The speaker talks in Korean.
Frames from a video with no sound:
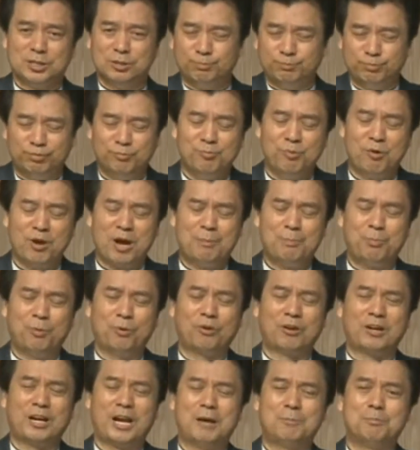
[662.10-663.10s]
그 부모가
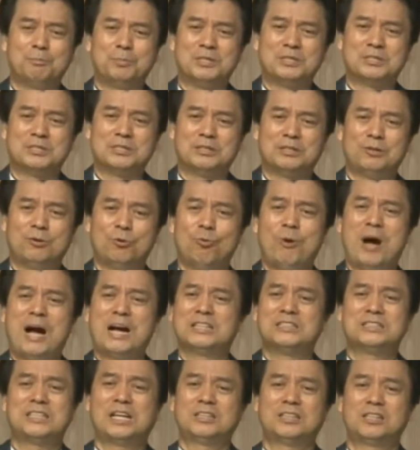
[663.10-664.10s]
보는 앞에서
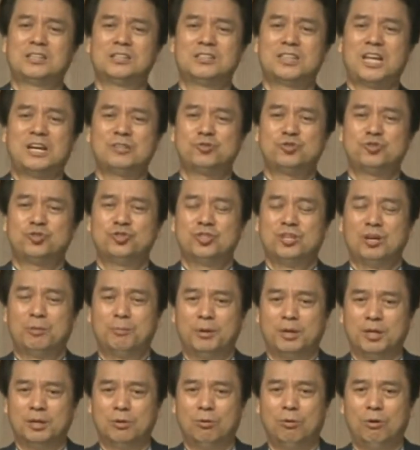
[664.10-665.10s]
왕자들을 다
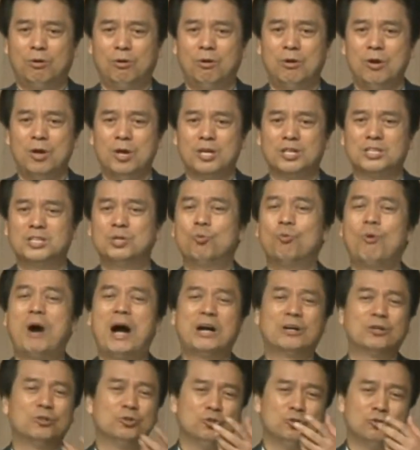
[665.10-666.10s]
죽여버리고 그
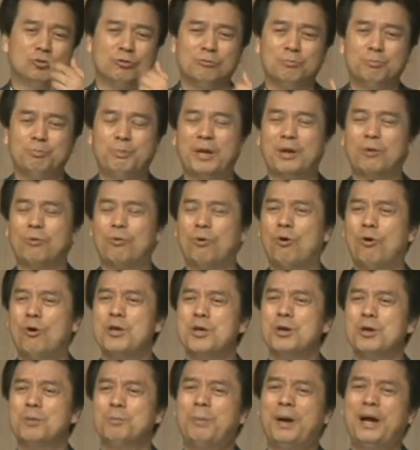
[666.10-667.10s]
왕은 눈을 빼고
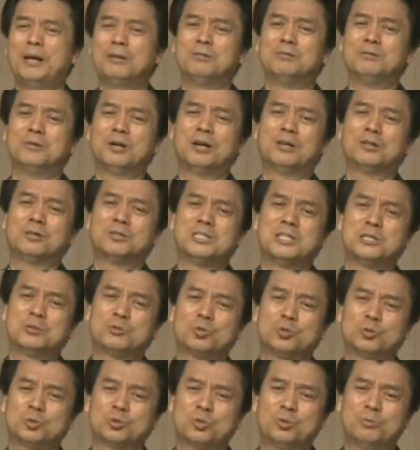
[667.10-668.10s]
팔, 어,
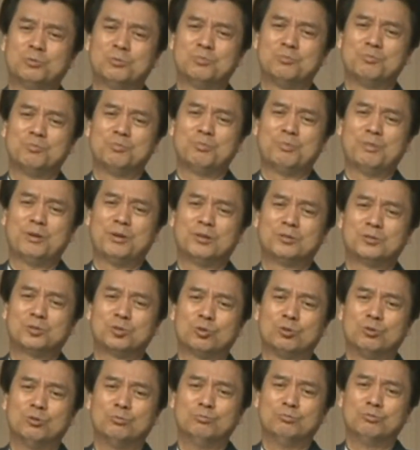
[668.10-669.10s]
손, 어,
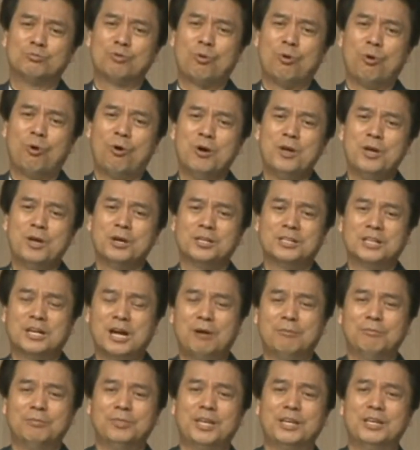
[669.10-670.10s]
손을 묶고 그
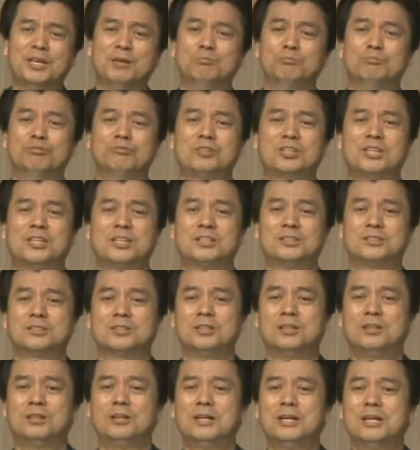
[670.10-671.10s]
가운데에
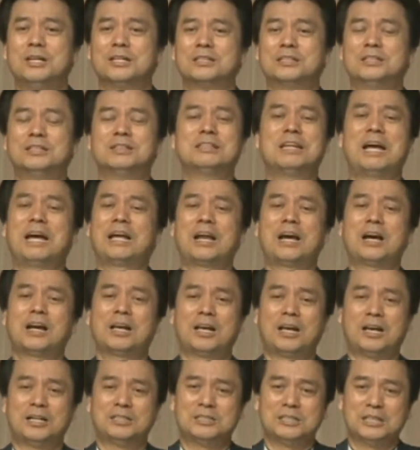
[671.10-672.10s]
묶여서 그
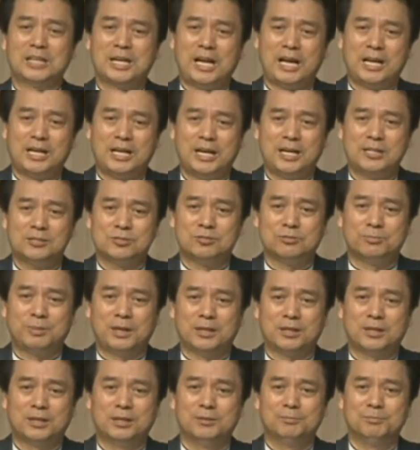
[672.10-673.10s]
나라까지 가야 할
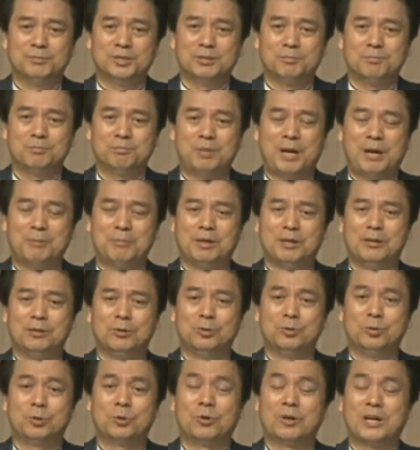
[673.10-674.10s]
수밖에 없는
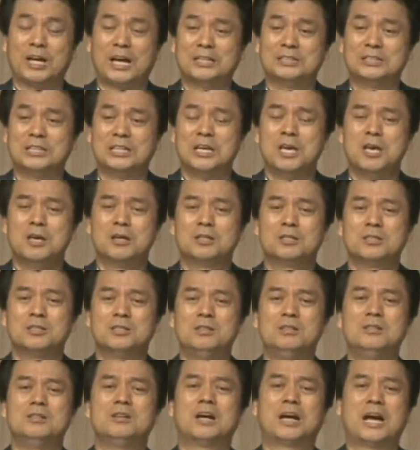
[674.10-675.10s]
바벨론으로까지
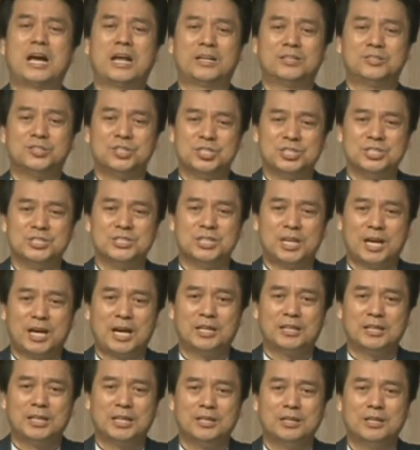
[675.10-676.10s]
끌려가는
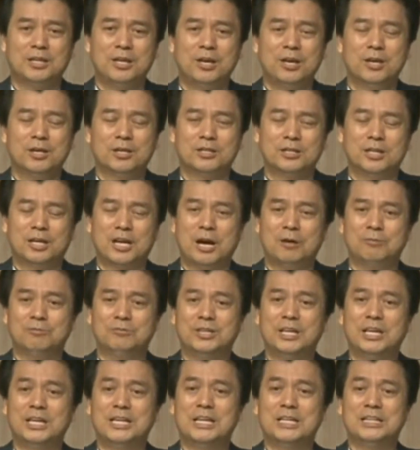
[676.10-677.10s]
신세가 된 그
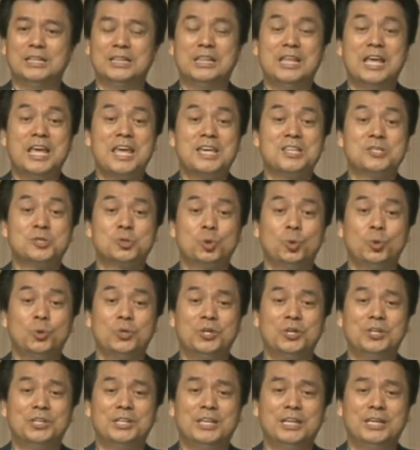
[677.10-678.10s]
가운데에 네
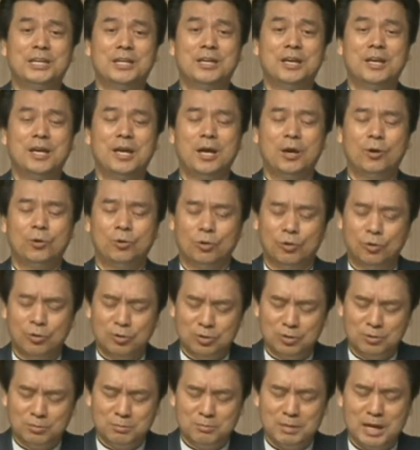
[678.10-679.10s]
소년이
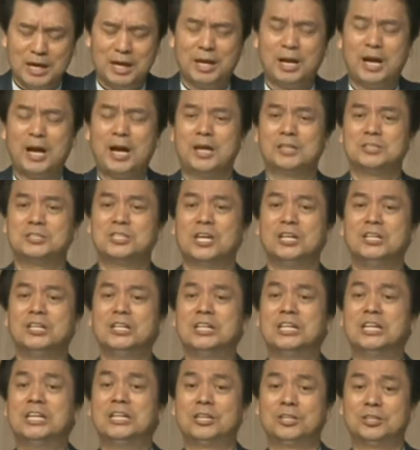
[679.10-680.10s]
얼마나
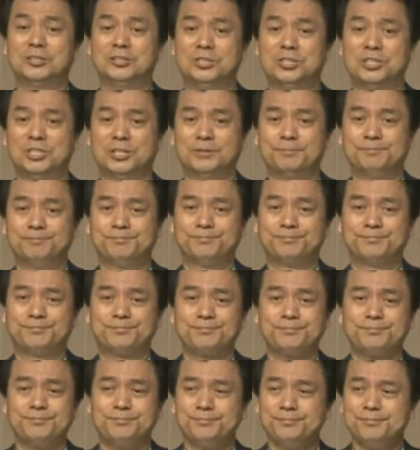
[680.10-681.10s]
재능이 있던지
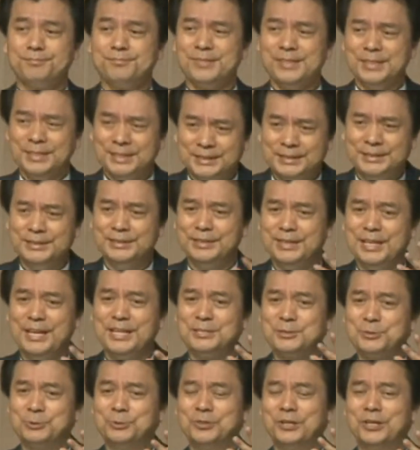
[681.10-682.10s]

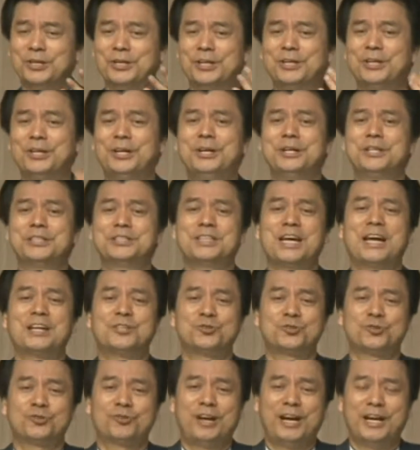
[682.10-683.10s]
그네 소녀를
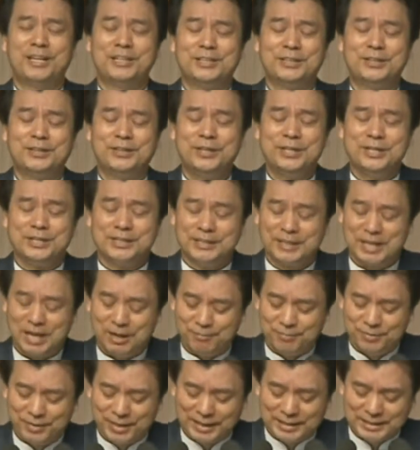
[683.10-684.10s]
차출하여 그
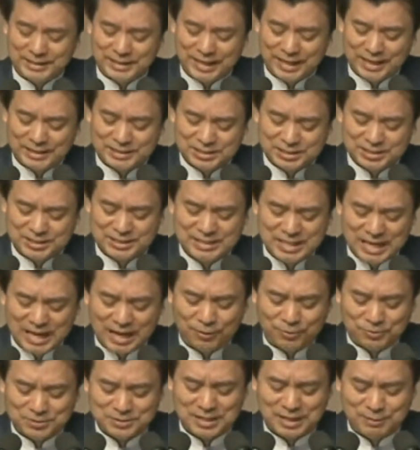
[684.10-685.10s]
가운데에
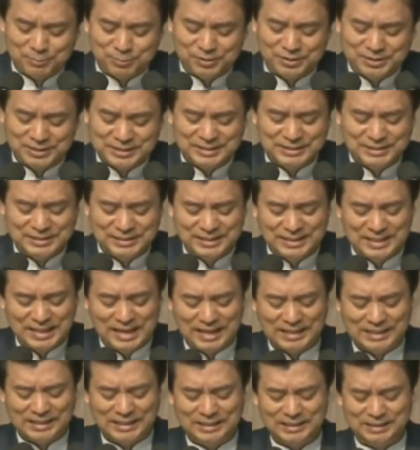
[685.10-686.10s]
신하로 삼은 그
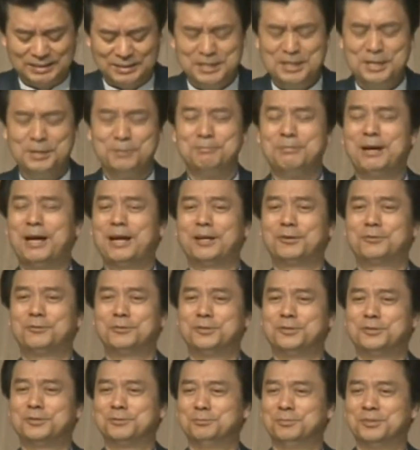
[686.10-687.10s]
이야기를
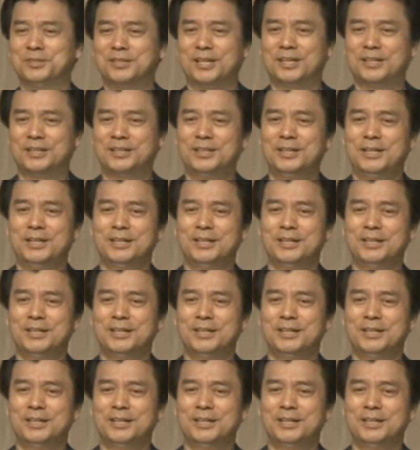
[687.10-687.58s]
말하고 있습니다.